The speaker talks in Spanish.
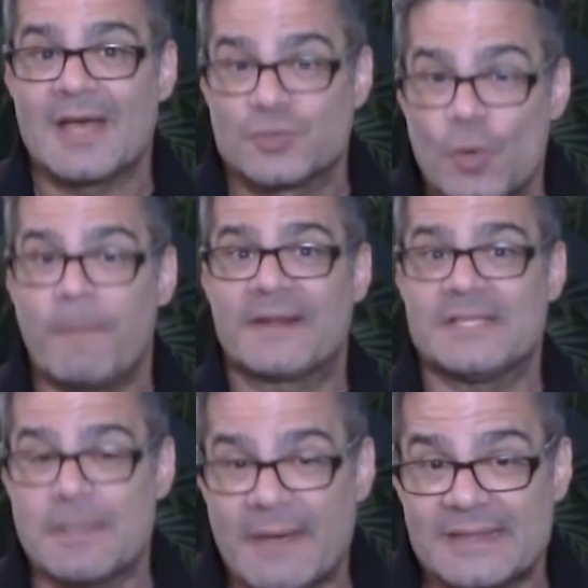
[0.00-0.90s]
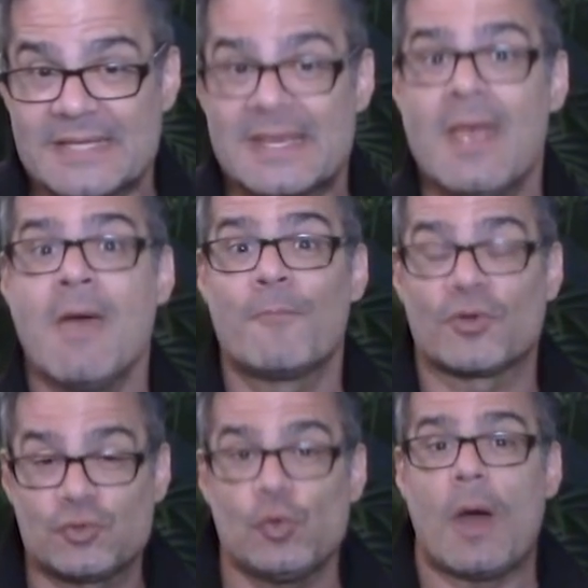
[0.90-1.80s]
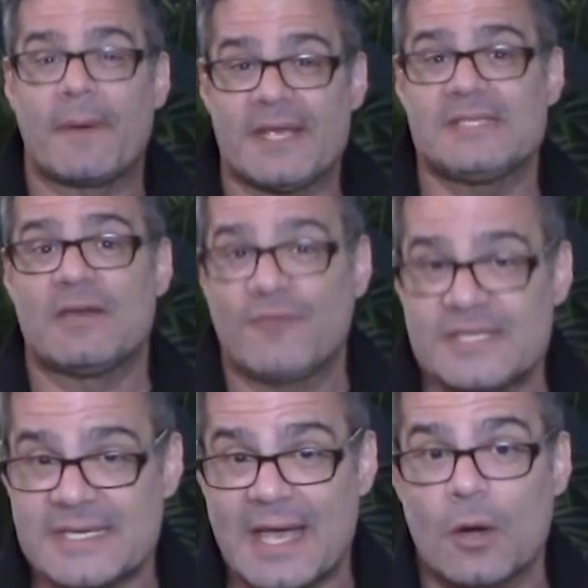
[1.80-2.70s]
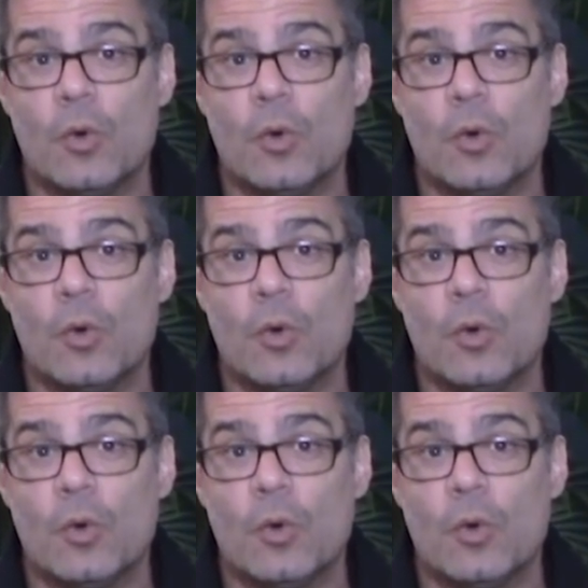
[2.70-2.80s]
a sus participantes por su apariencia física.